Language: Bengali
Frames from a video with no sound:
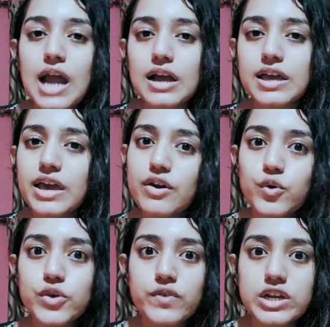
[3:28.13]
না খেয়ে
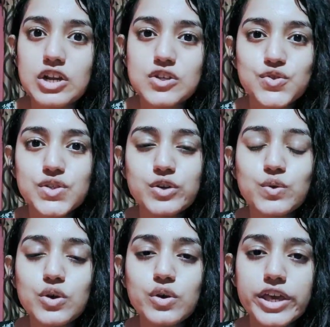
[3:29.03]
ওই ওয়েট লস
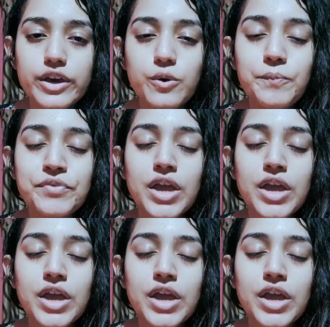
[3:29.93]
ড্রিঙ্কগুলো খেও